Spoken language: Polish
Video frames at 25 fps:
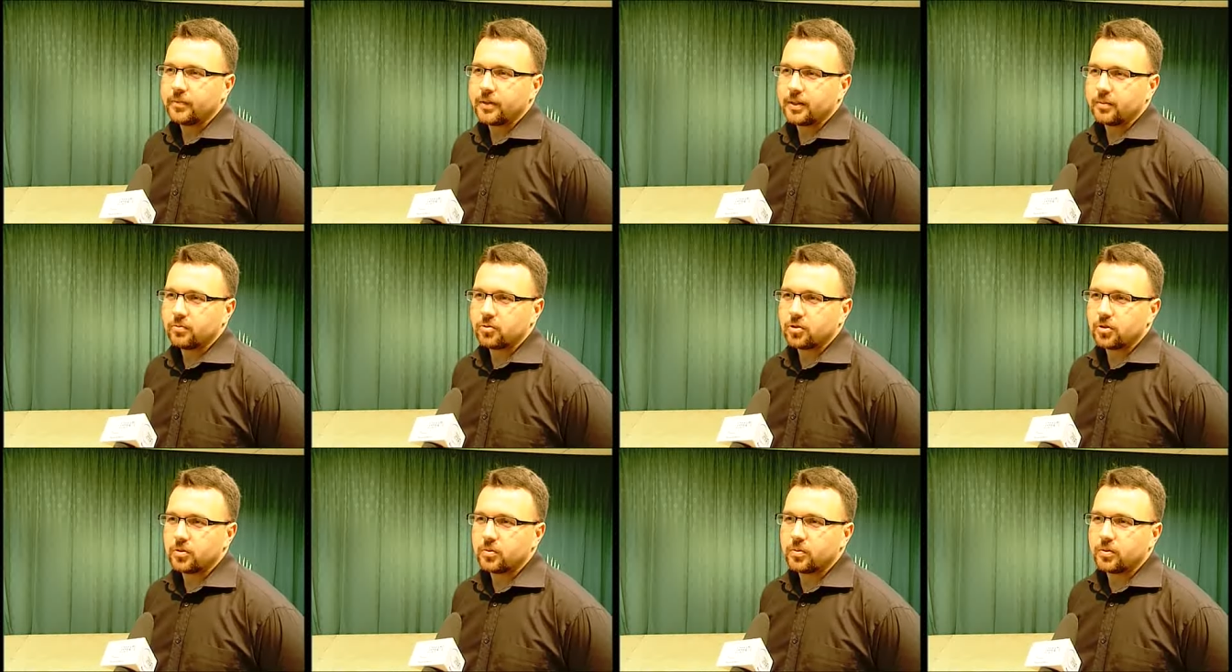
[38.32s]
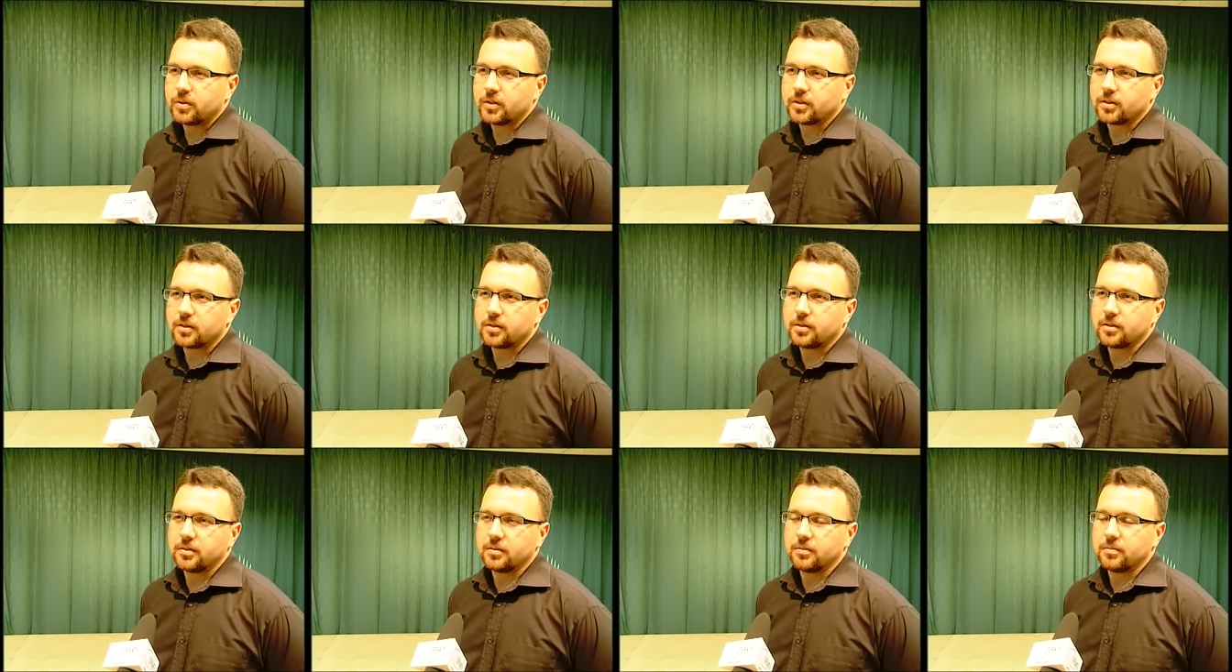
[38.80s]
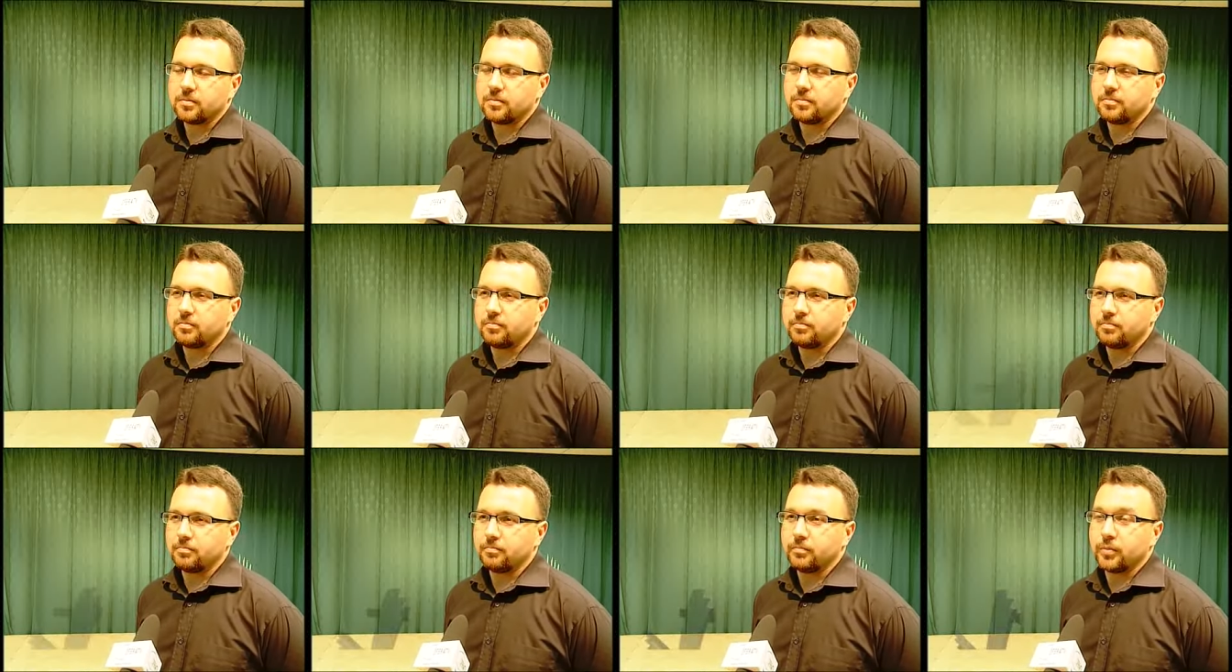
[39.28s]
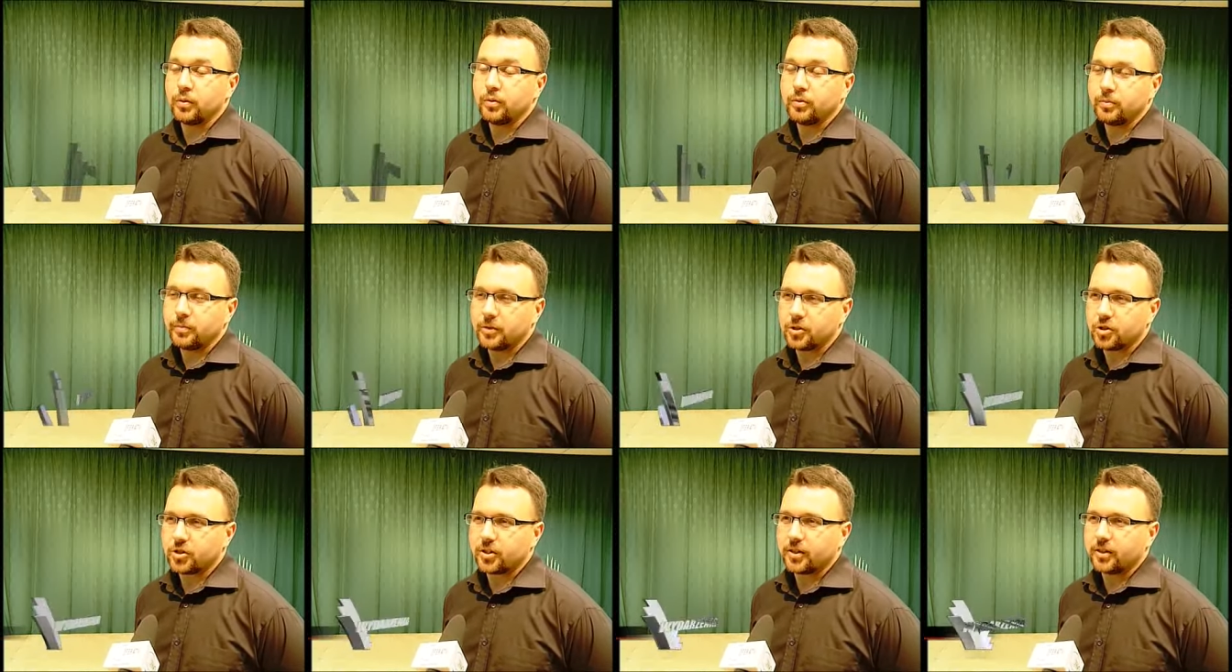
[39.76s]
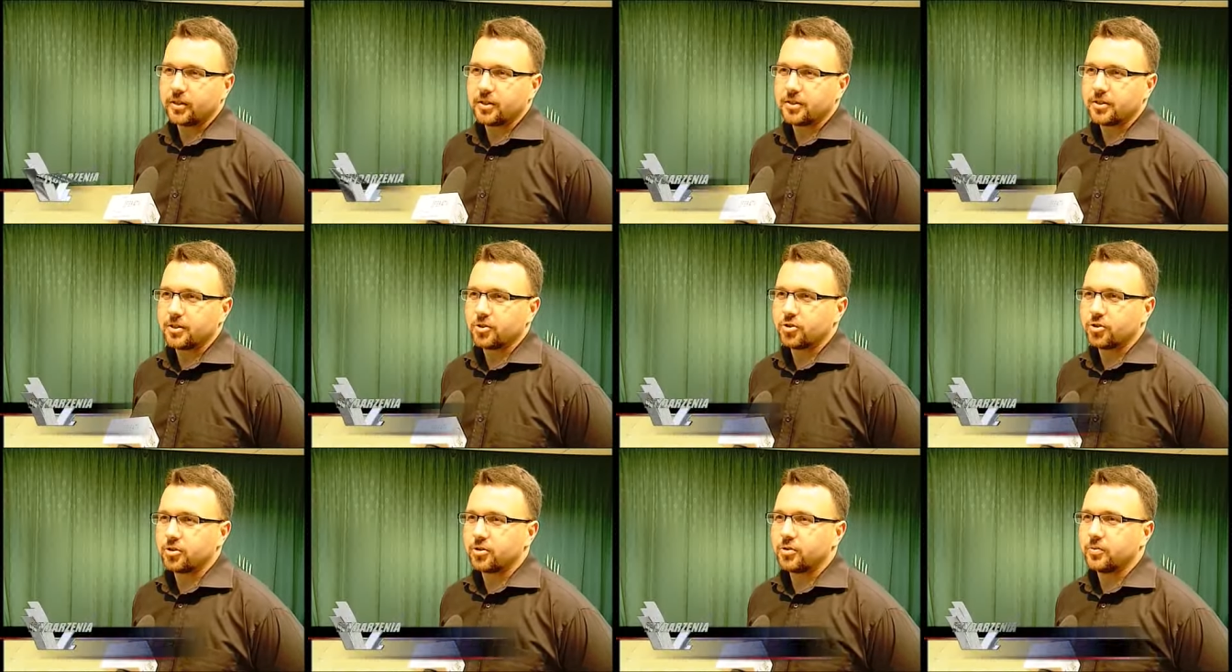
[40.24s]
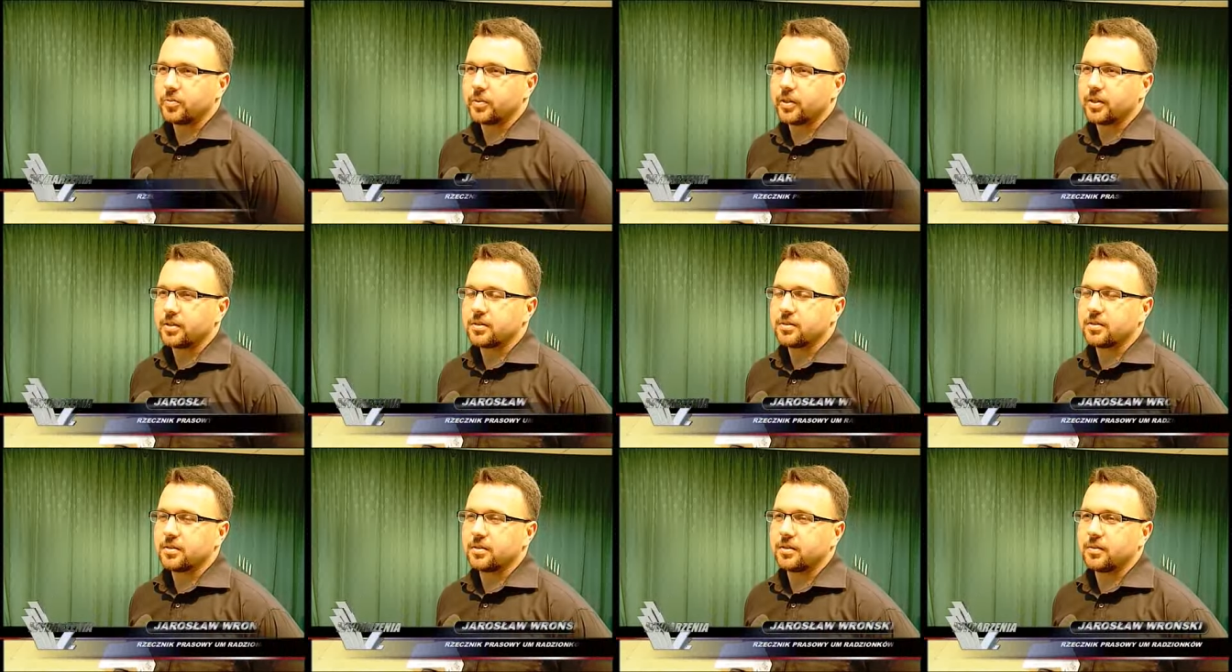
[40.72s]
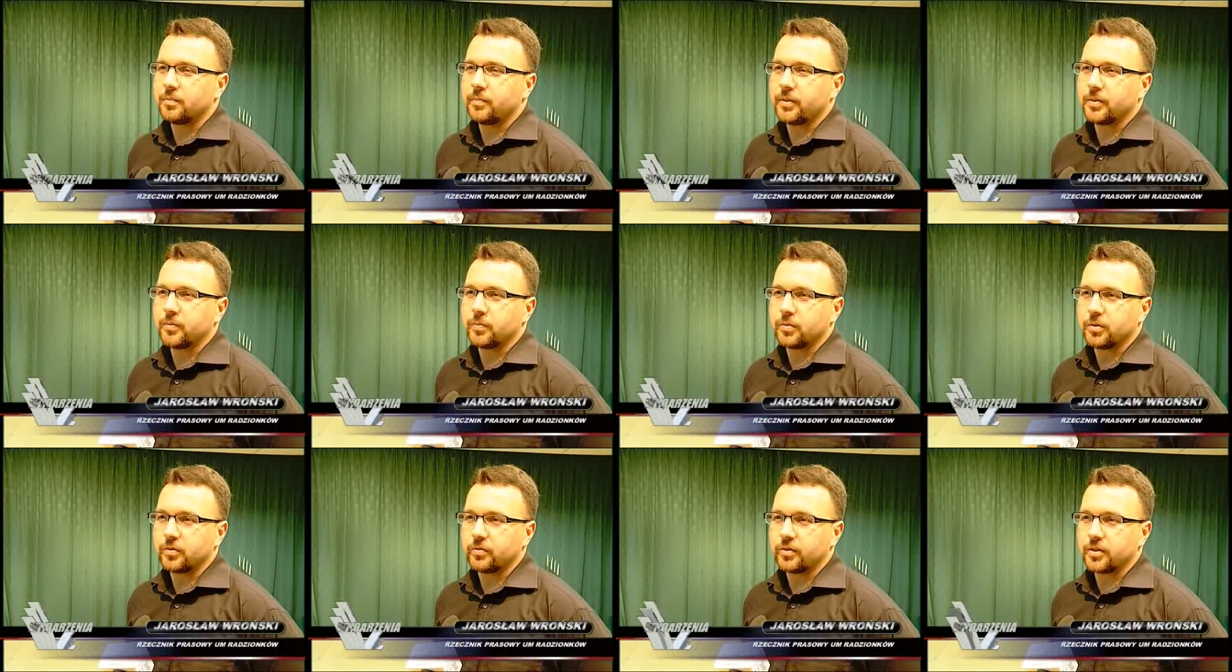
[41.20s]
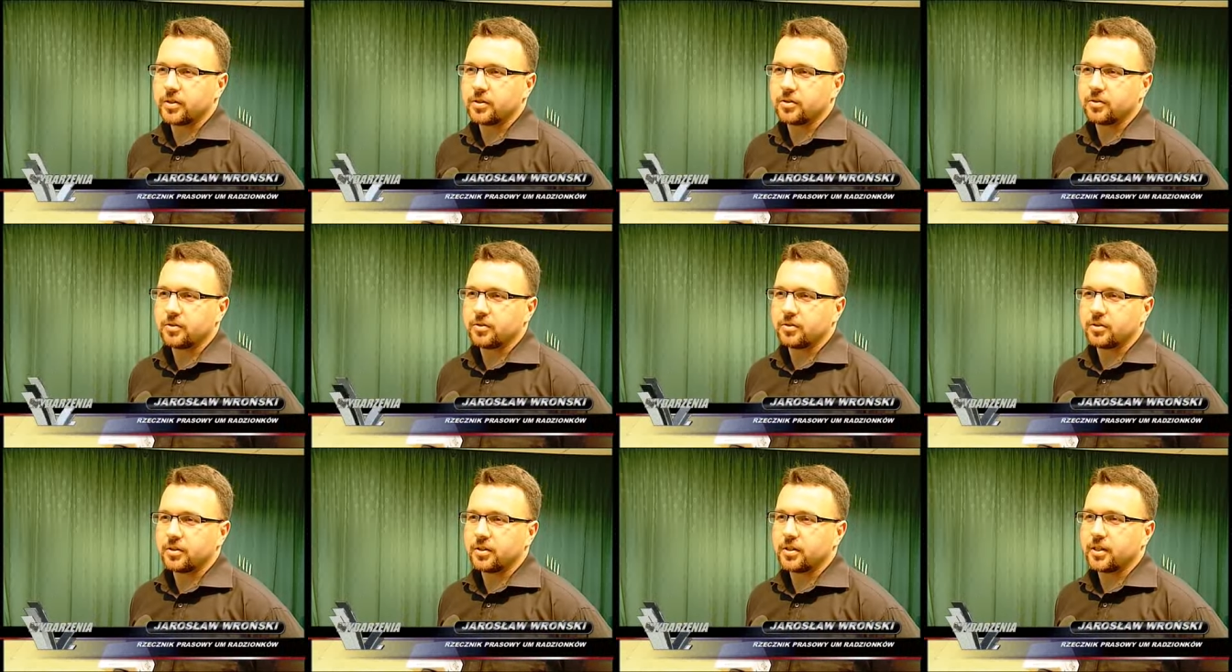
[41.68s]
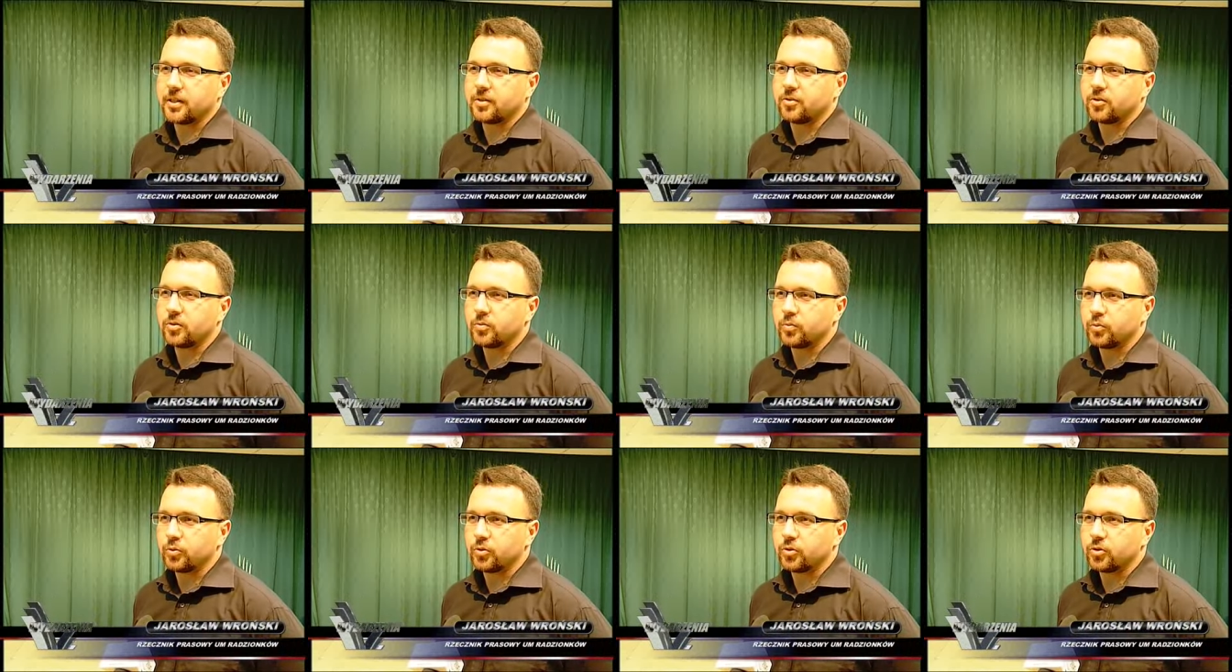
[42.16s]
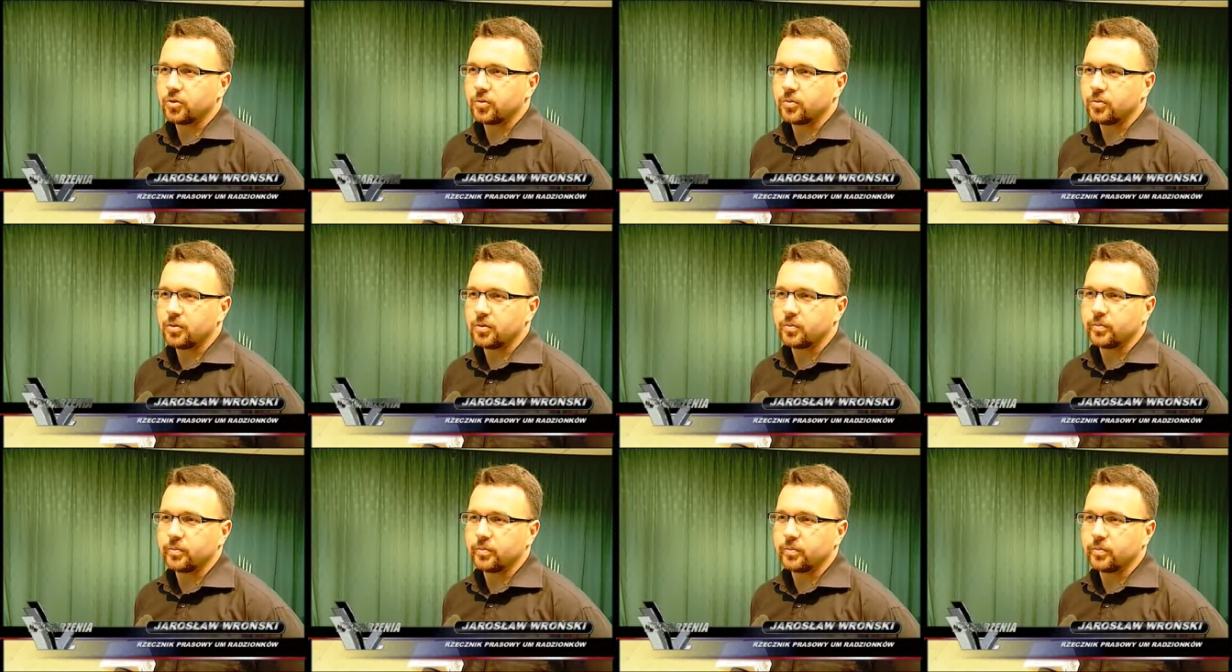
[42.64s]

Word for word: Na przykład były mieszkaniec naszego miasta, pan profesor Karol Musioł,